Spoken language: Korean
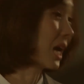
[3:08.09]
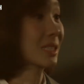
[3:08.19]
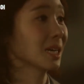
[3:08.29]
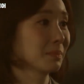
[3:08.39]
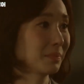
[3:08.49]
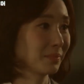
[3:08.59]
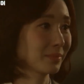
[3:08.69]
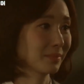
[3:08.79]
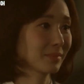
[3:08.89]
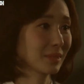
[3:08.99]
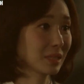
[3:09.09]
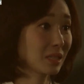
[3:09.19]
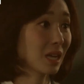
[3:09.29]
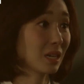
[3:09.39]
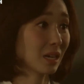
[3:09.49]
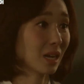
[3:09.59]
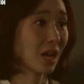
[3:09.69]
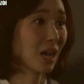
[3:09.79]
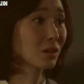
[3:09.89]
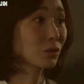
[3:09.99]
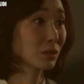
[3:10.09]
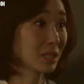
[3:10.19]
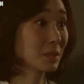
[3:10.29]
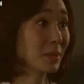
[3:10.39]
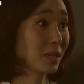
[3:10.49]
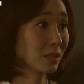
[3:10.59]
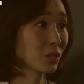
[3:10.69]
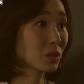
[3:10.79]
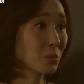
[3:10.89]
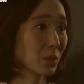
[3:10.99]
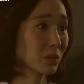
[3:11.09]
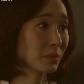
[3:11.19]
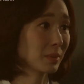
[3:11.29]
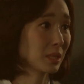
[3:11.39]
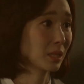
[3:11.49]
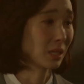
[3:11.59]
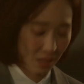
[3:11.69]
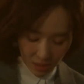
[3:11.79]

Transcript: 참 내일 한국 디스플레이 최종 면접이지?